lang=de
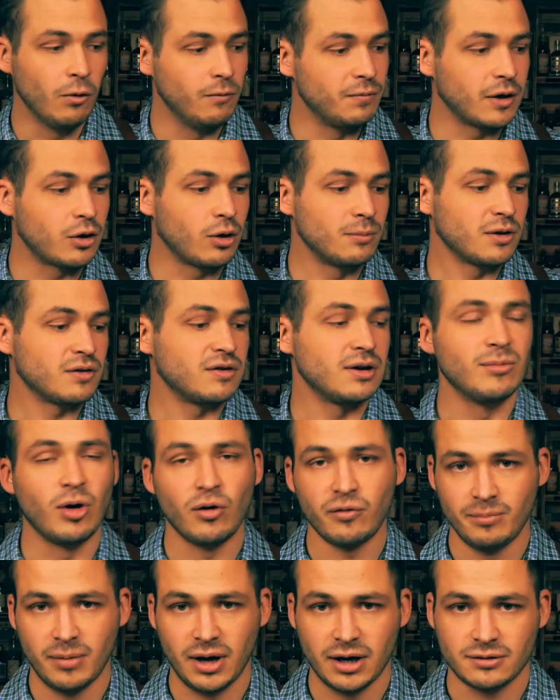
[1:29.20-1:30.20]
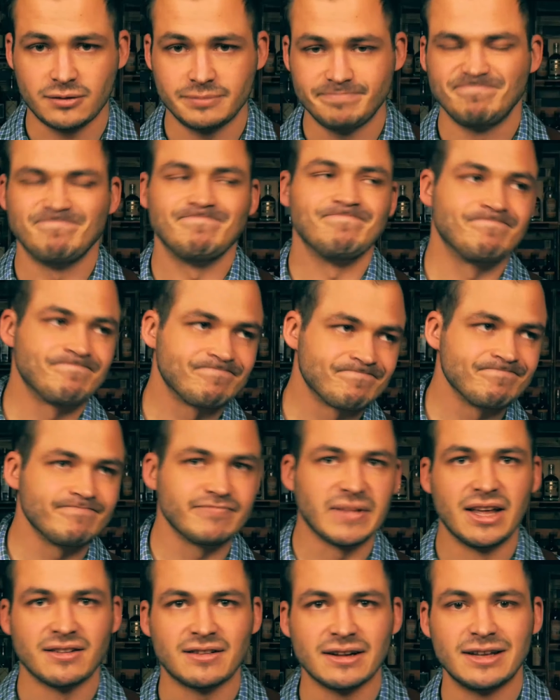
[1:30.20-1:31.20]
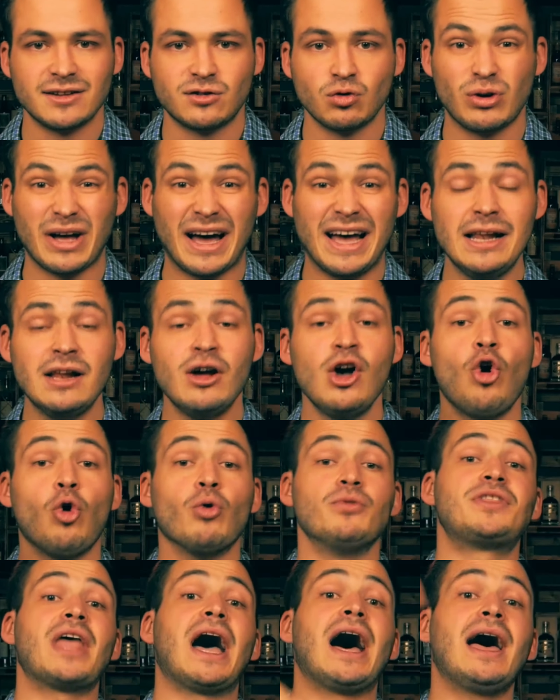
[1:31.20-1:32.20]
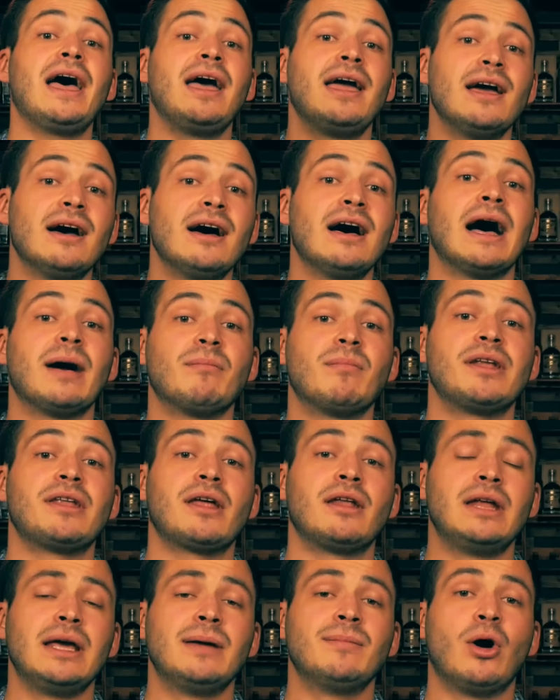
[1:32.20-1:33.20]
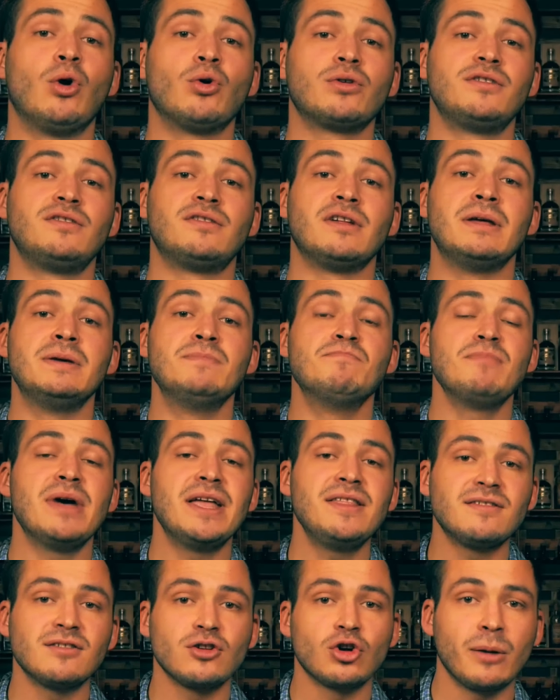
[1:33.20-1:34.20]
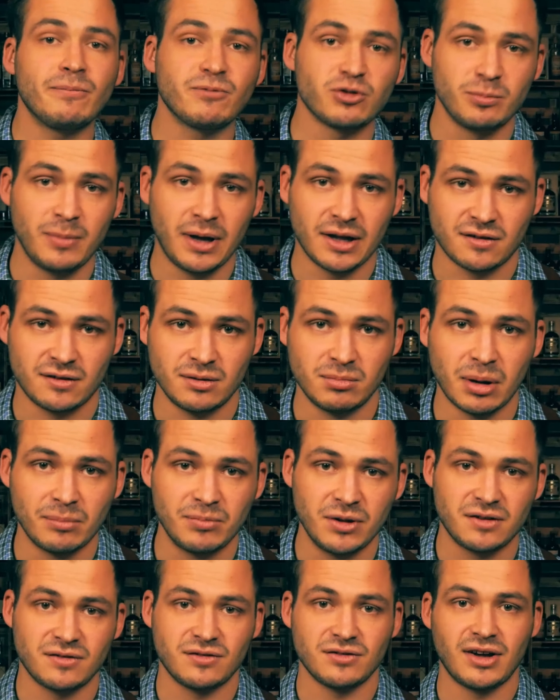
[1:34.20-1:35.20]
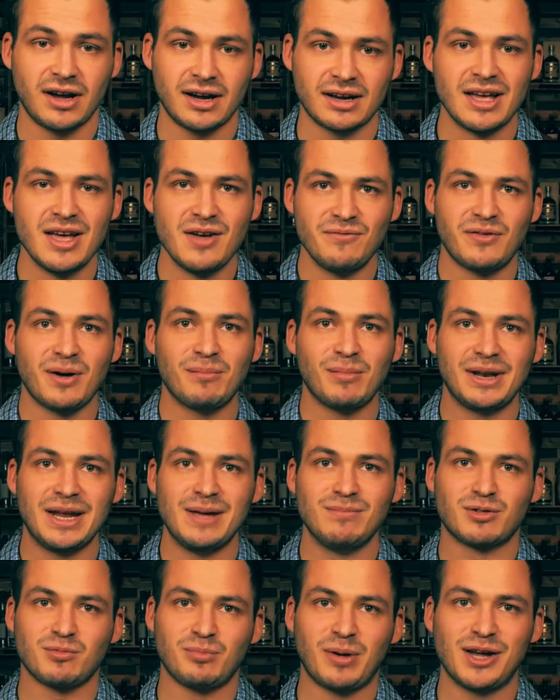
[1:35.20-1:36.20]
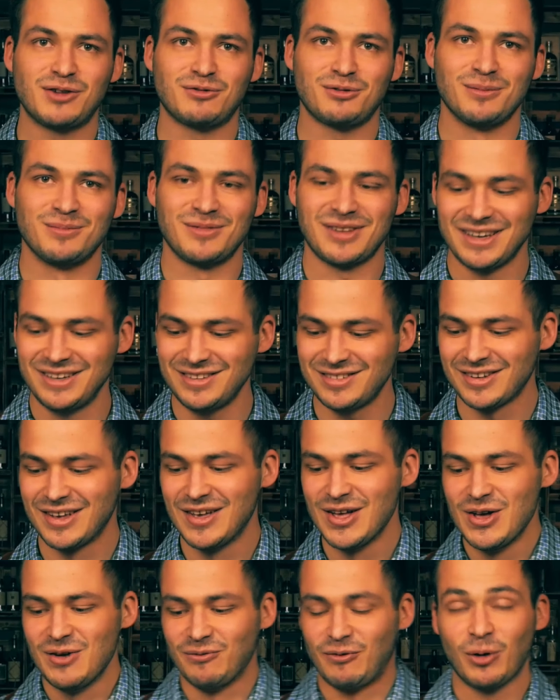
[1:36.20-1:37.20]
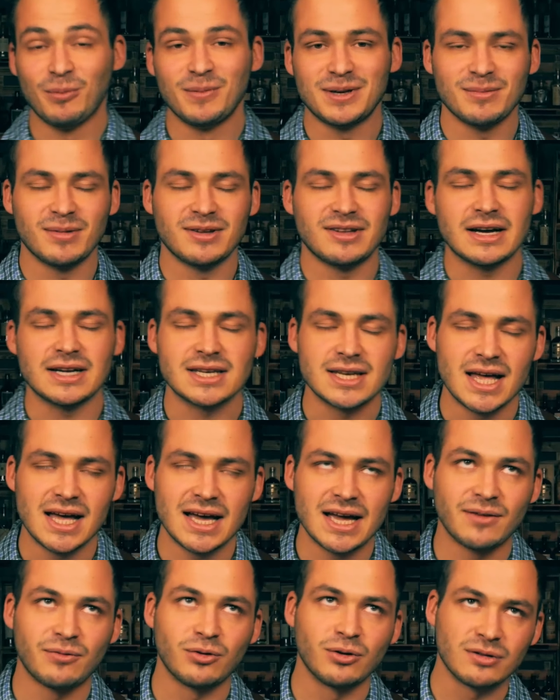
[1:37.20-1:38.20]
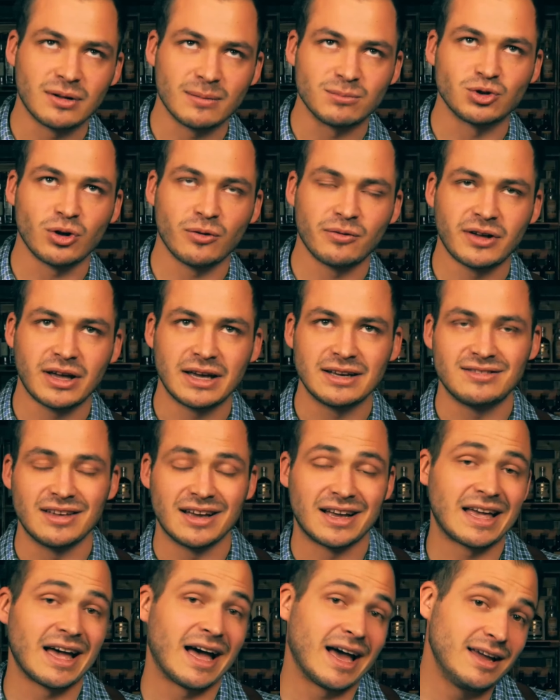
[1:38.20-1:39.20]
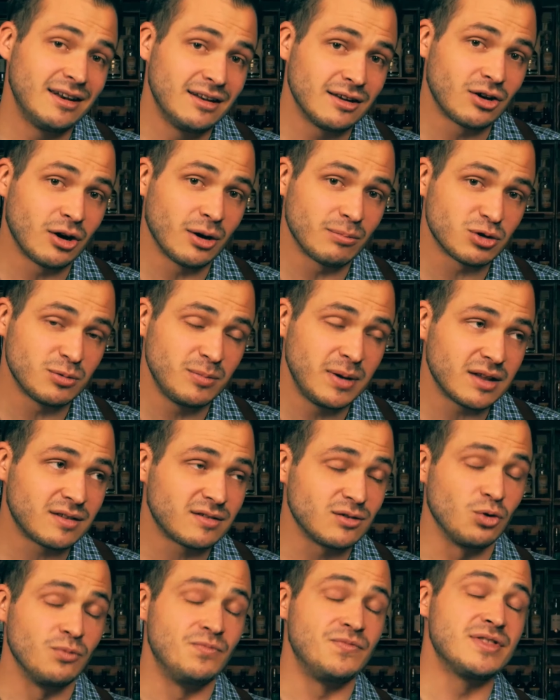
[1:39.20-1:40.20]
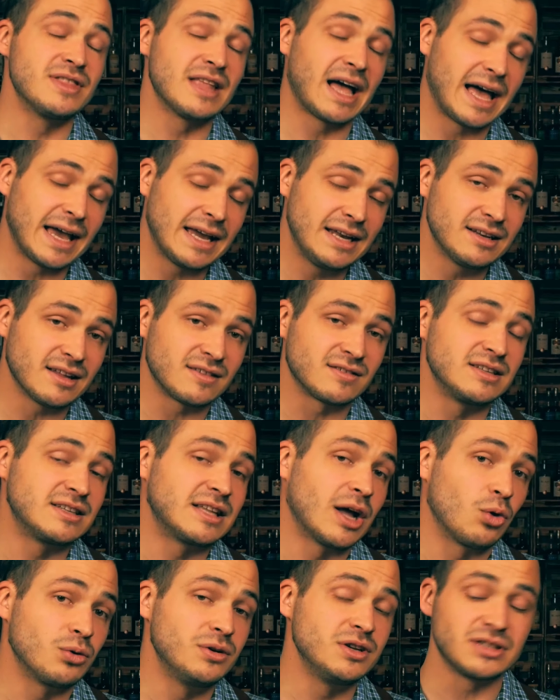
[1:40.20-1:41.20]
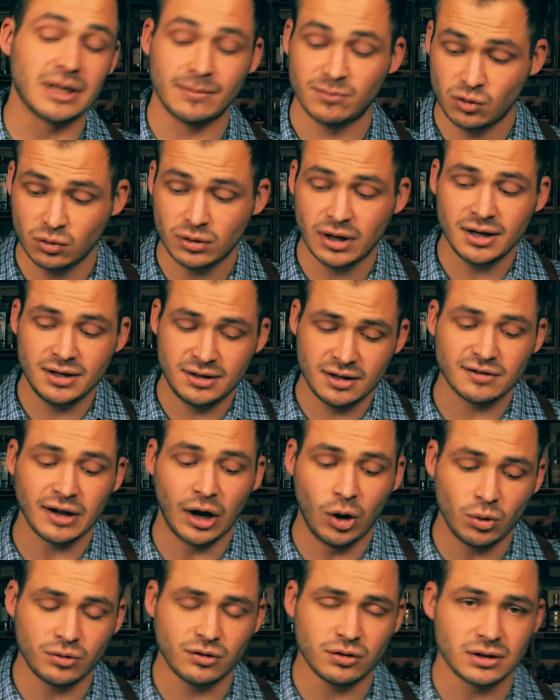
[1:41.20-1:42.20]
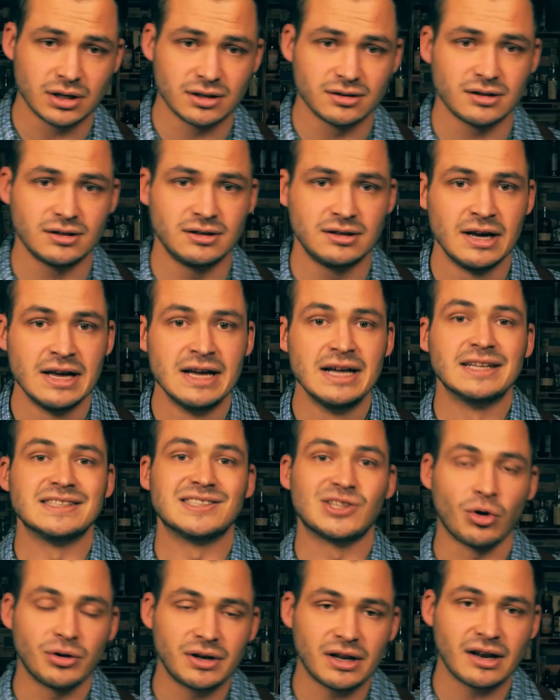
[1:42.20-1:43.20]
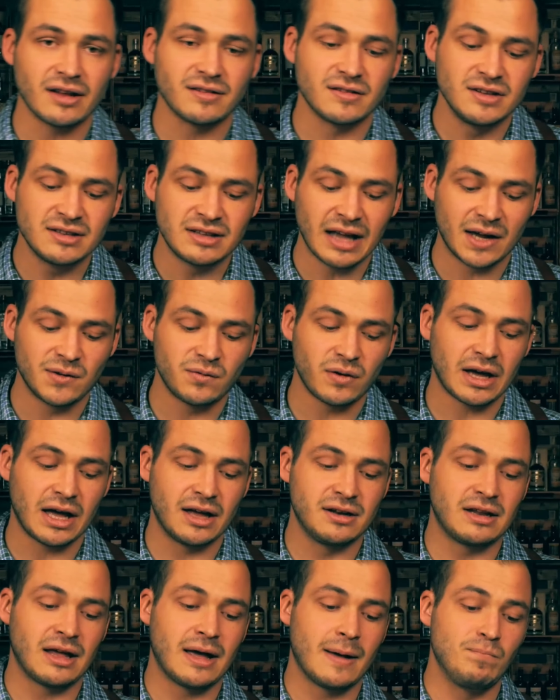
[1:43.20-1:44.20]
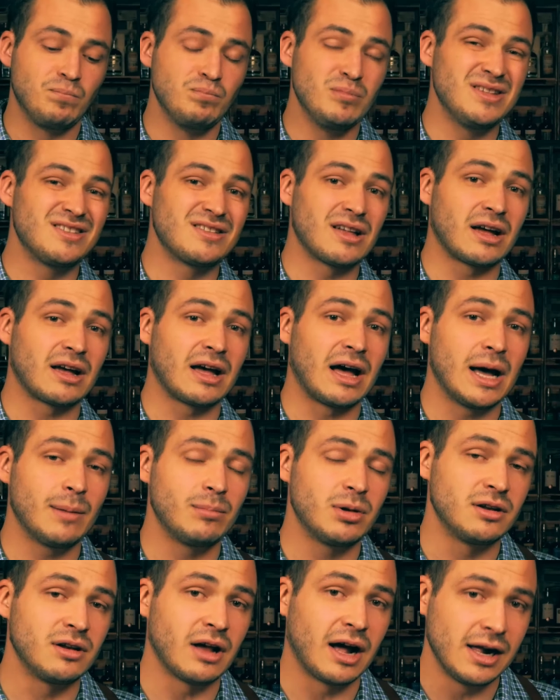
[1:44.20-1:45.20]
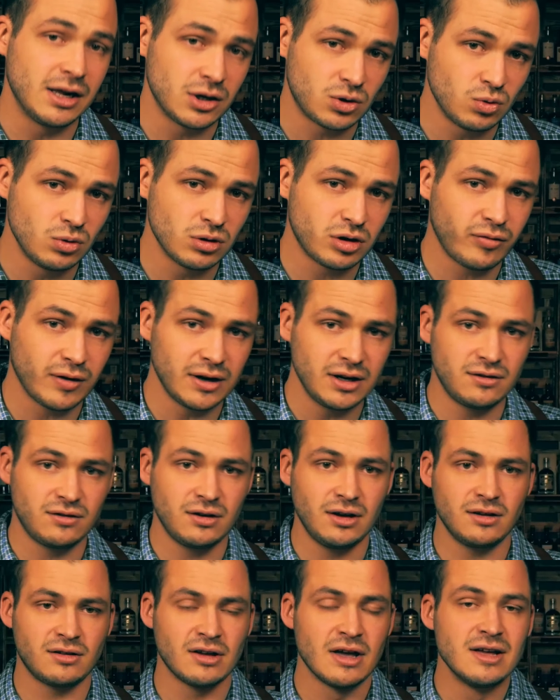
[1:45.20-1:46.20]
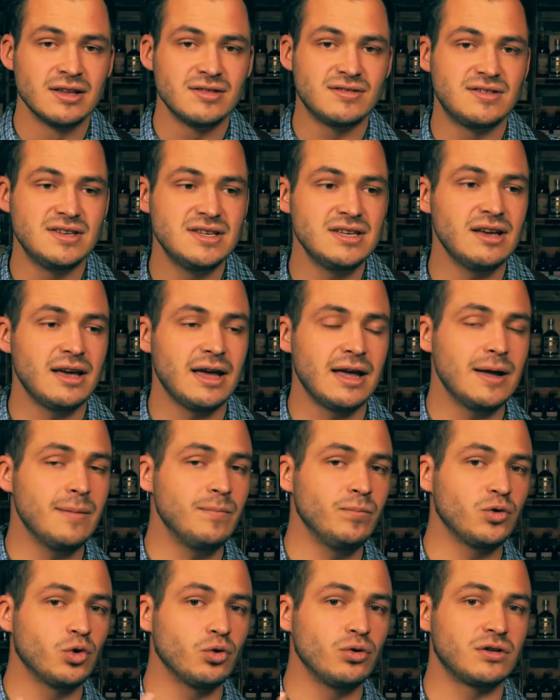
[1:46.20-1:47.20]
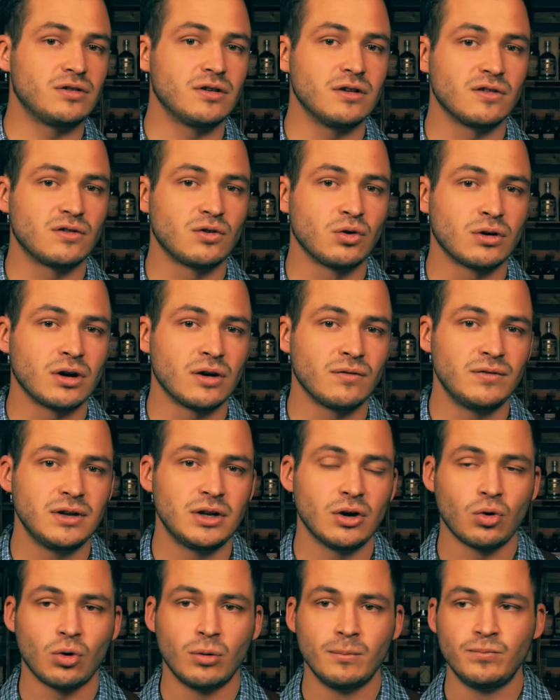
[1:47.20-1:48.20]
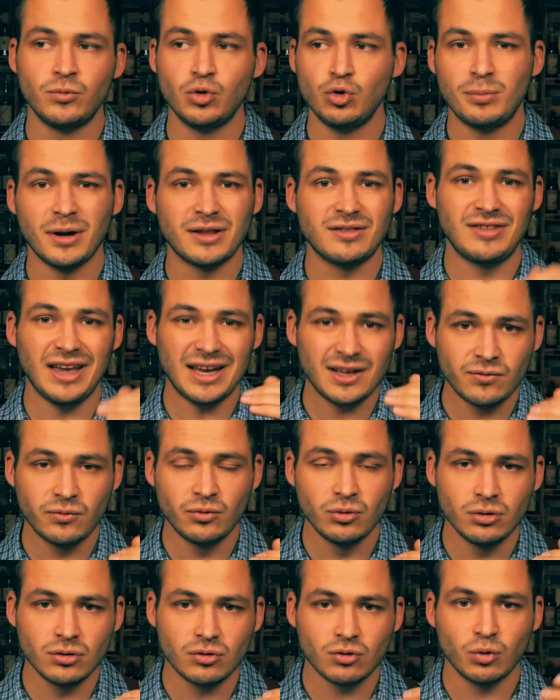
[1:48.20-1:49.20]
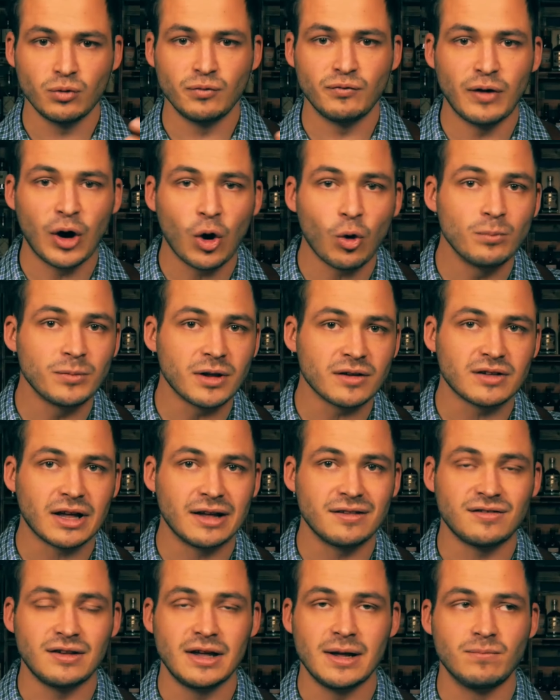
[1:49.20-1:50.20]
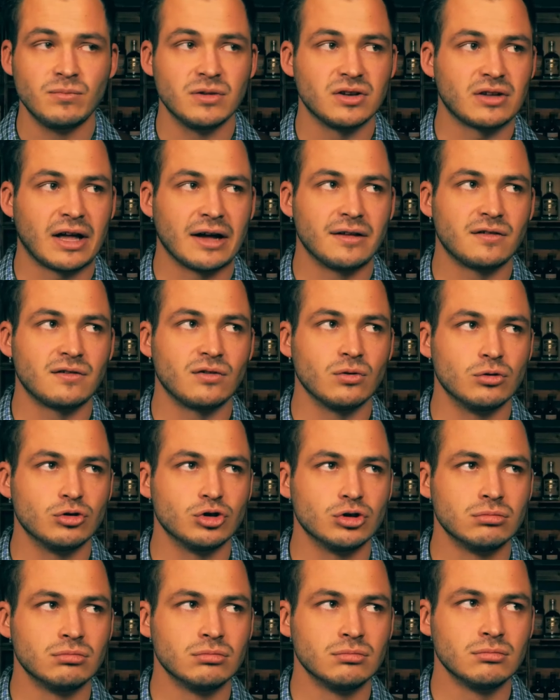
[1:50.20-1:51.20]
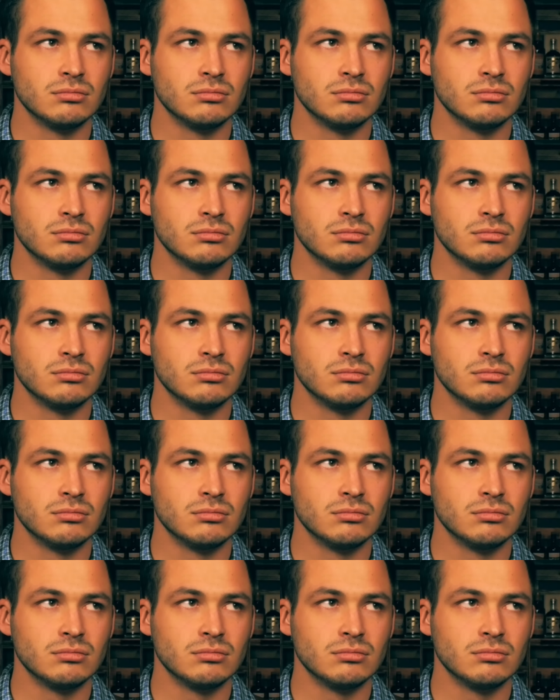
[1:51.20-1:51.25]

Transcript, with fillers: und dann kommt das eben auf den Markt ist halt nicht so geil. Und daher hat man dann eben auch diese immensen Kopfschmerzen am nächsten Tag, wenn man eben Spice Rum trinkt. Warum ich immer sage, nein, von unserem Stoff kriegt ihr keine Kopfschmerzen und nein, das liegt auch nicht am Zucker, hier ist auch Zucker drin, sondern das liegt einfach an der miserablen Alkoholqualität, die eben durch den Zucker wiederum überdeckt wird und warum das Ganze eben nicht ganz so